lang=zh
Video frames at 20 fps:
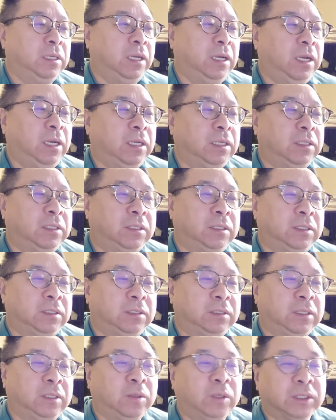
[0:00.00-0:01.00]
啊，
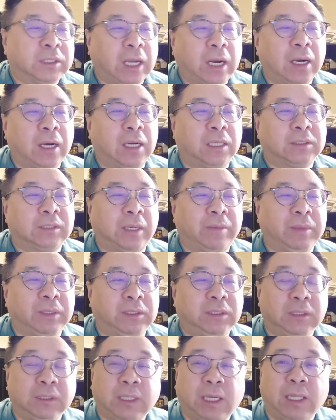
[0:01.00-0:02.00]
订货单啊，产
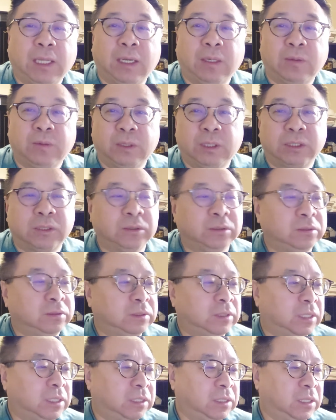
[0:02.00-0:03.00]
品清单啊，顾客收
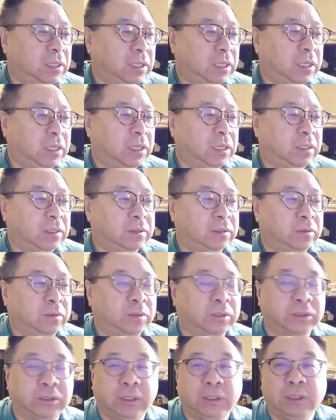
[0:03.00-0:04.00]
据啊，啊，
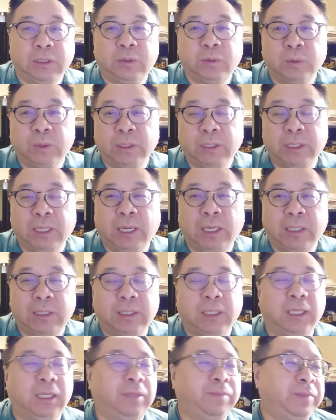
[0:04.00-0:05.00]
或者你雇了一两个
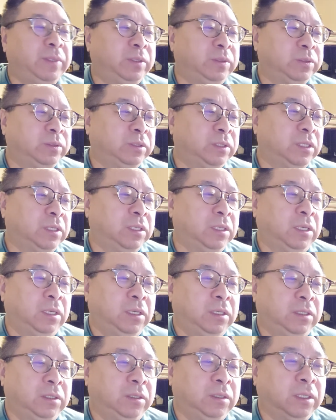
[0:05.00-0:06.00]
人，比如说
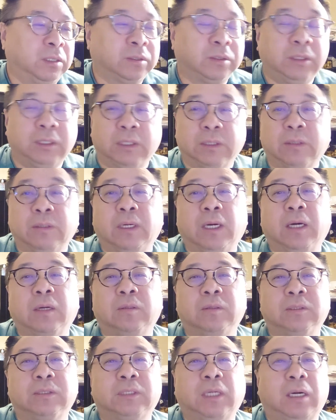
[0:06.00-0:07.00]
有劳动合同啊，
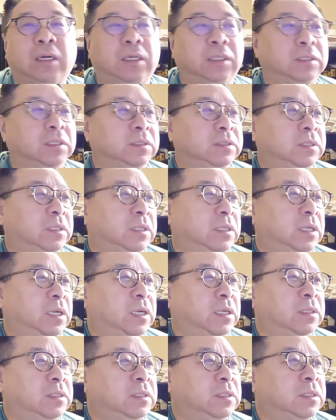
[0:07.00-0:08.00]
工资单啊等等
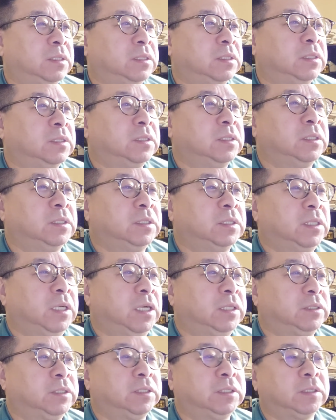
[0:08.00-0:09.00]
啊，
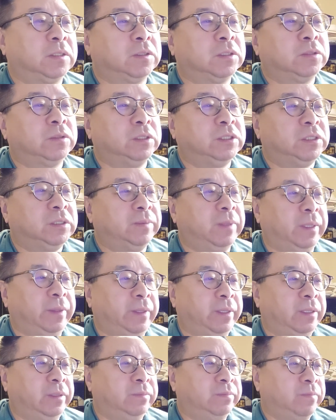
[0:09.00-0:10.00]
啊，这些都是最基
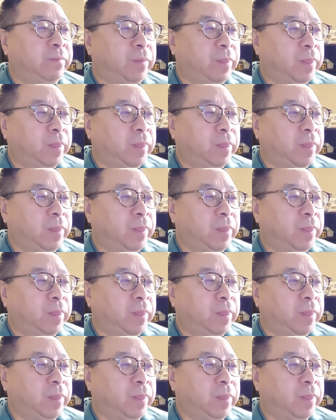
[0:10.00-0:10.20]
本的。